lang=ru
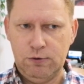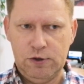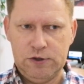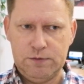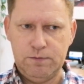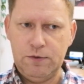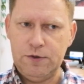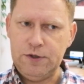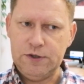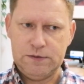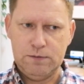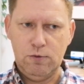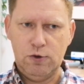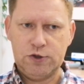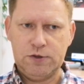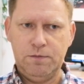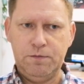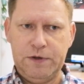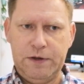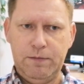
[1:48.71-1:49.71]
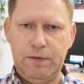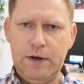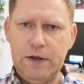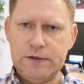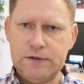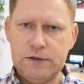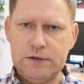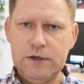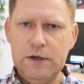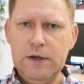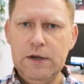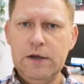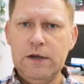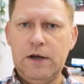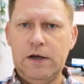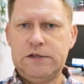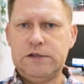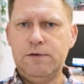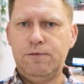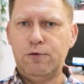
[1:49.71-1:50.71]
То есть мы не сможем приблизить
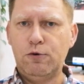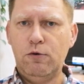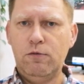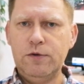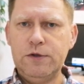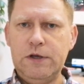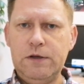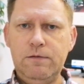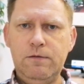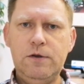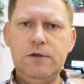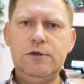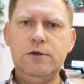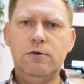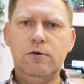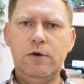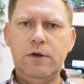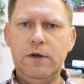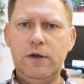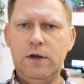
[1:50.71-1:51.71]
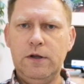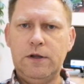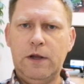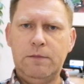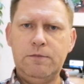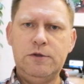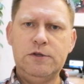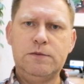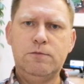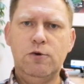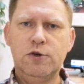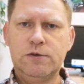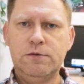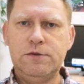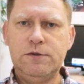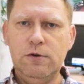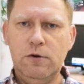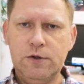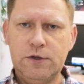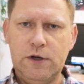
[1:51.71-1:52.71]
оцифрованное видео или там не
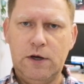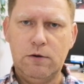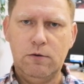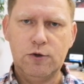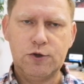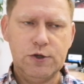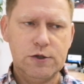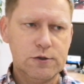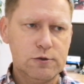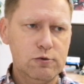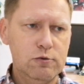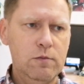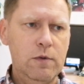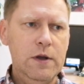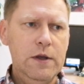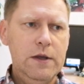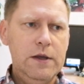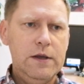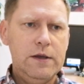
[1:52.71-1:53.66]
сможем сделать хороший зум